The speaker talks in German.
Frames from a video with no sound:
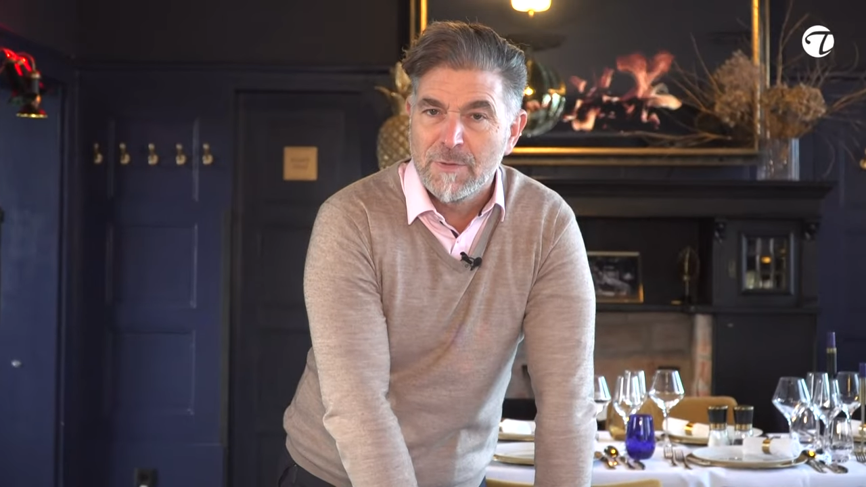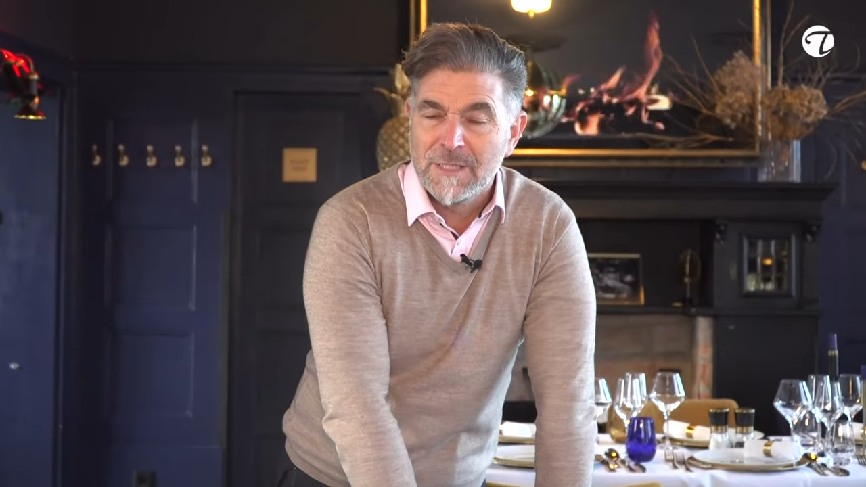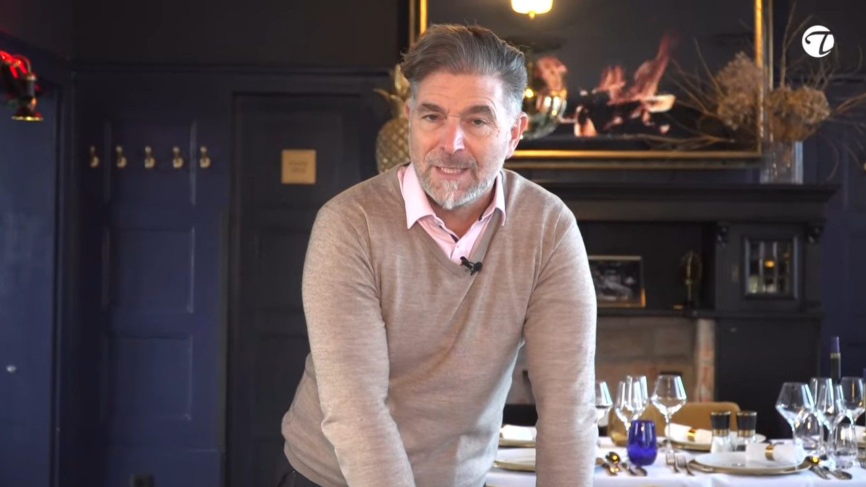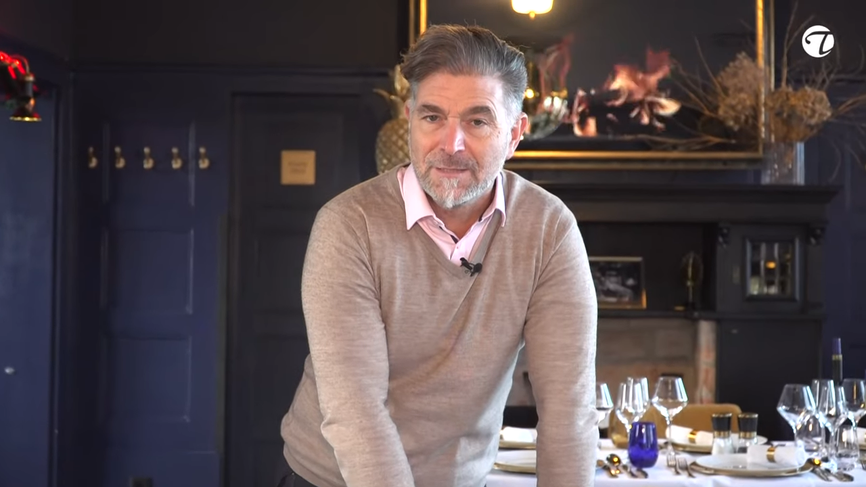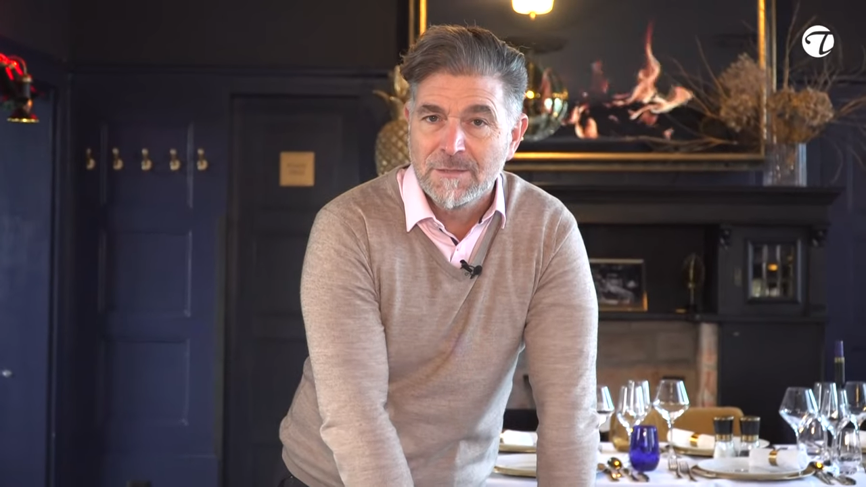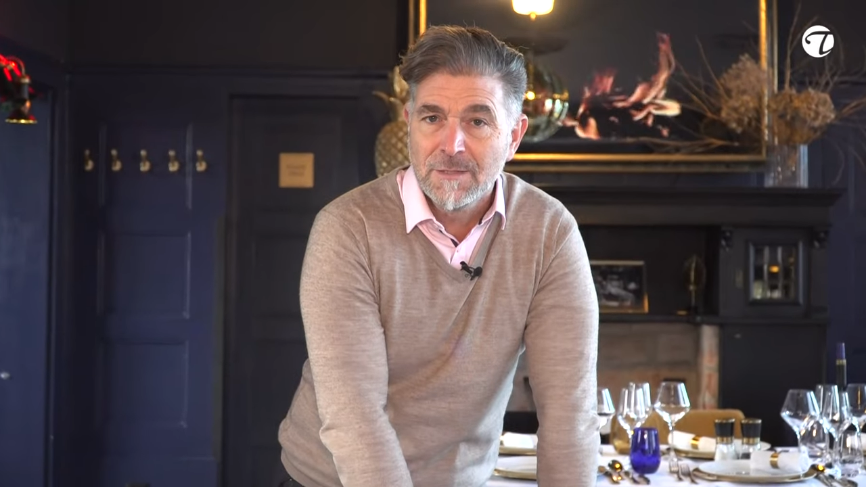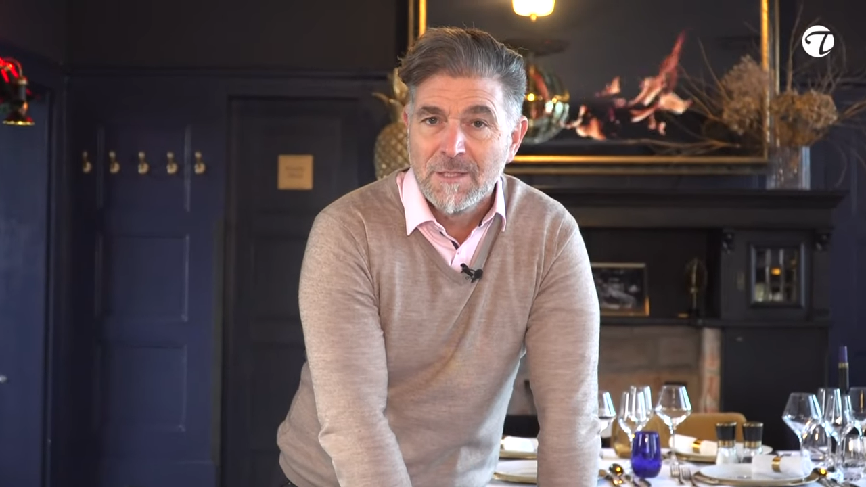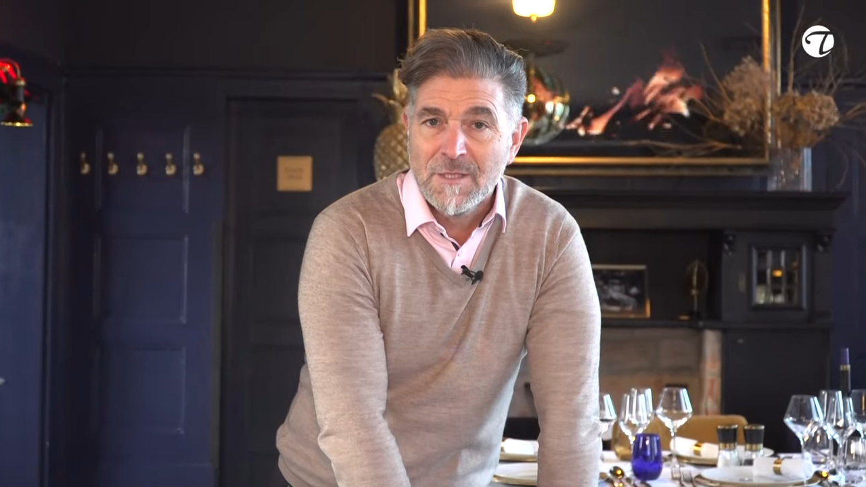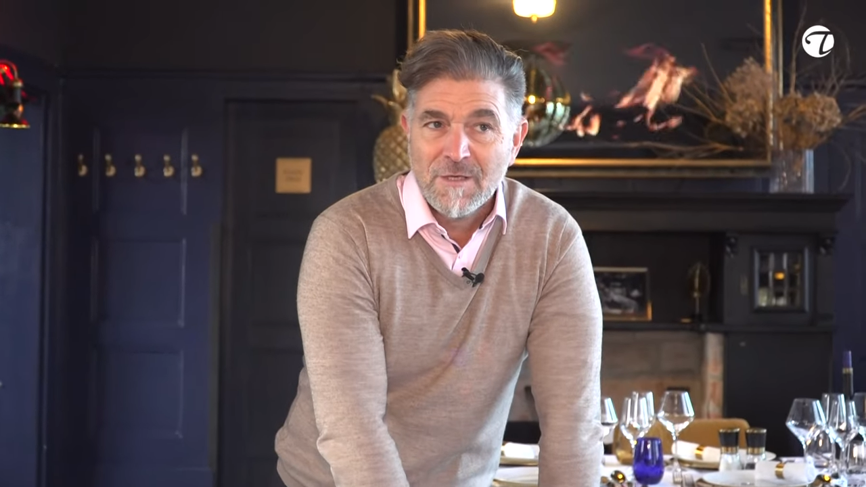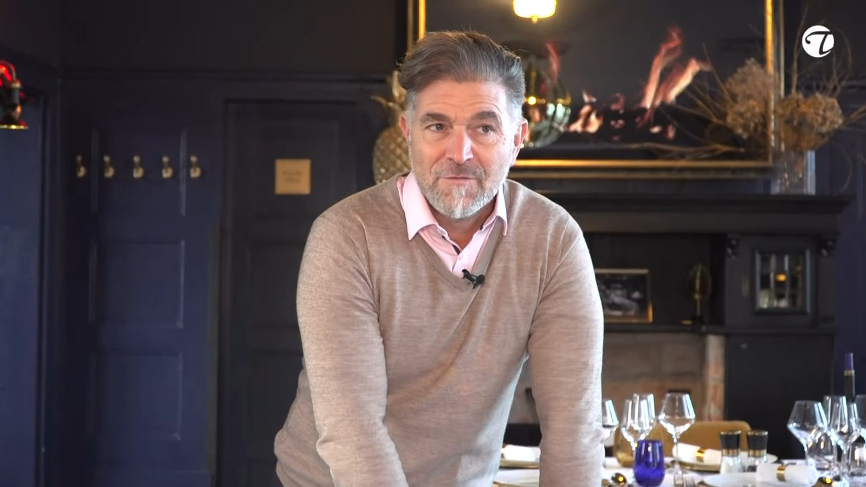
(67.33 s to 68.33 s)
bekannt.
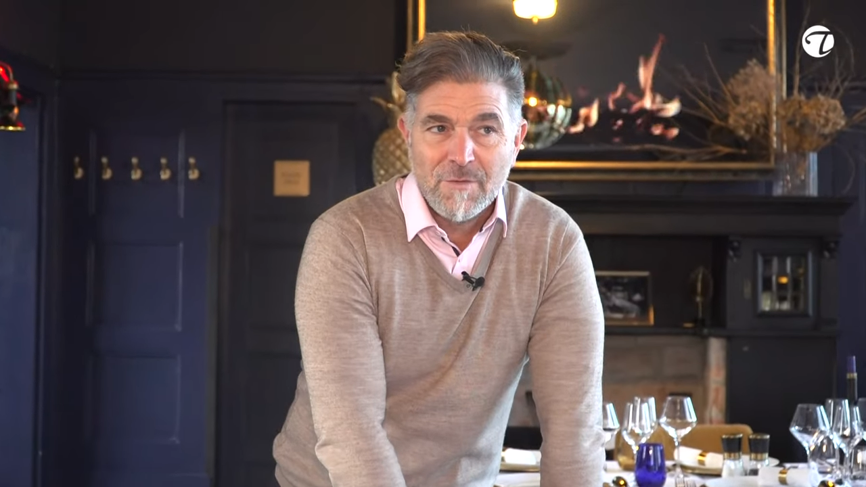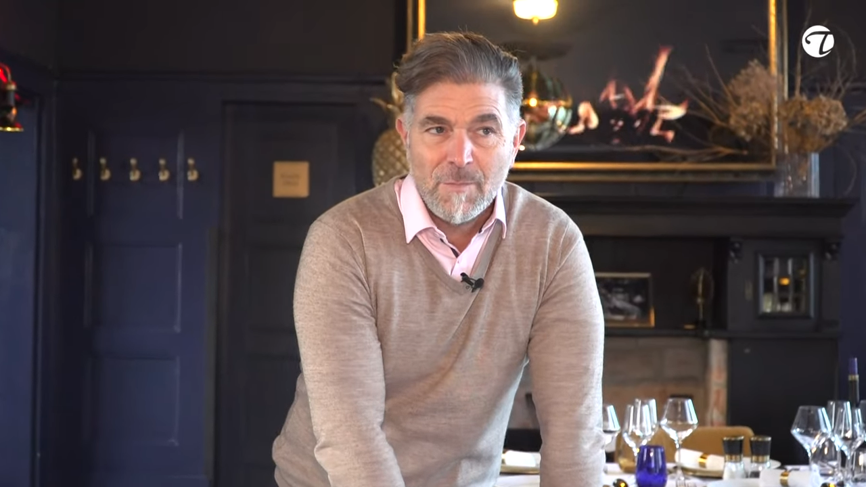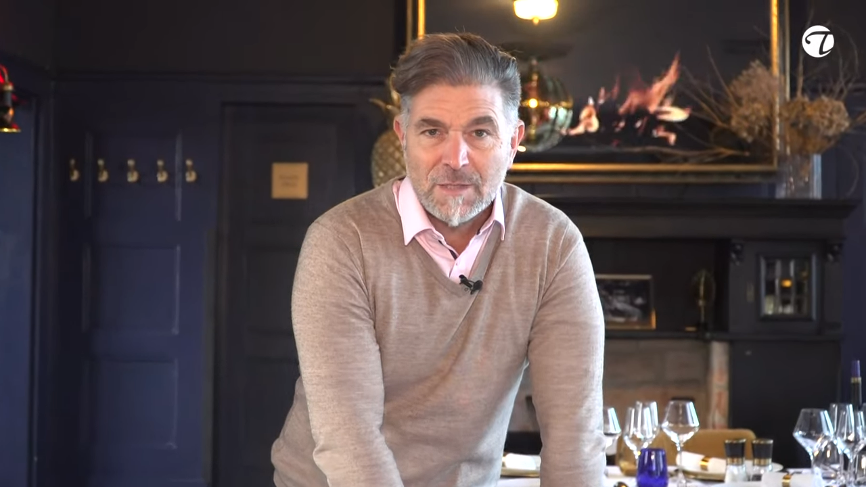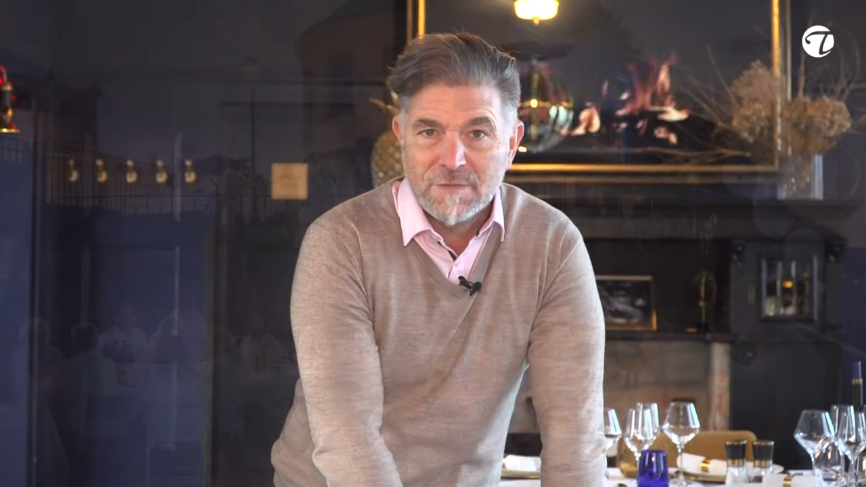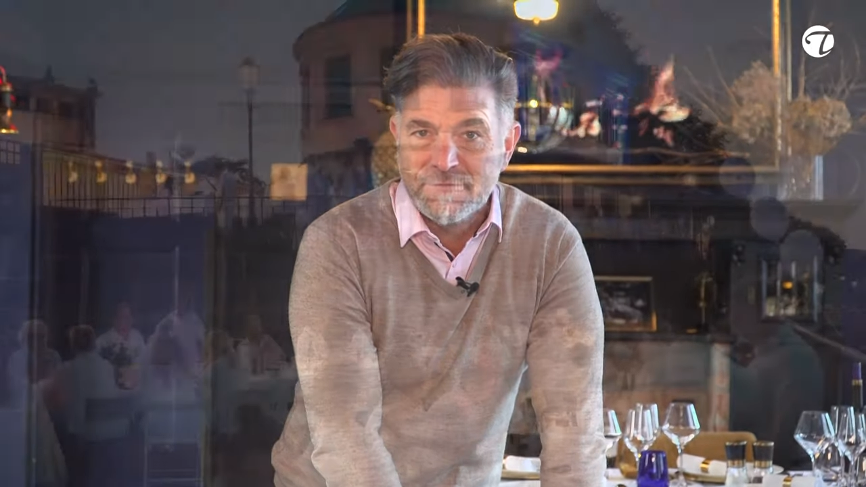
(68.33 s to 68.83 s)
Wir machen hier